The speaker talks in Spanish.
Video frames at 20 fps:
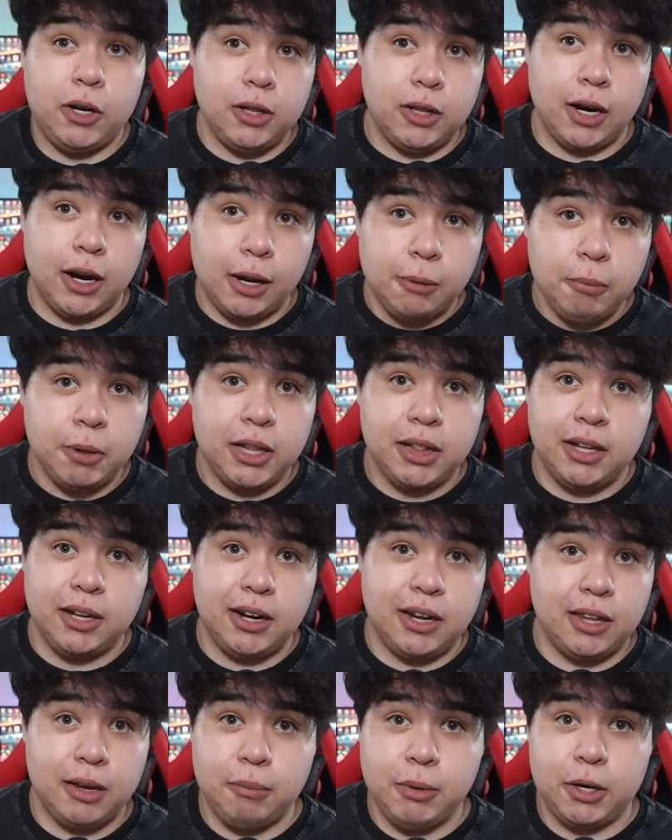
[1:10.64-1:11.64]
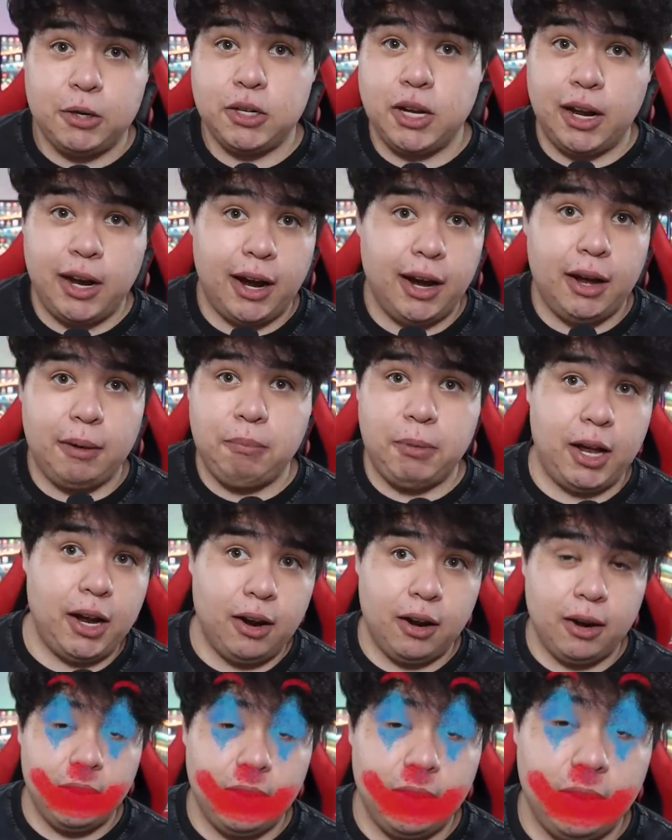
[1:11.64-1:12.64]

literalmente nadie me los quería cambiar.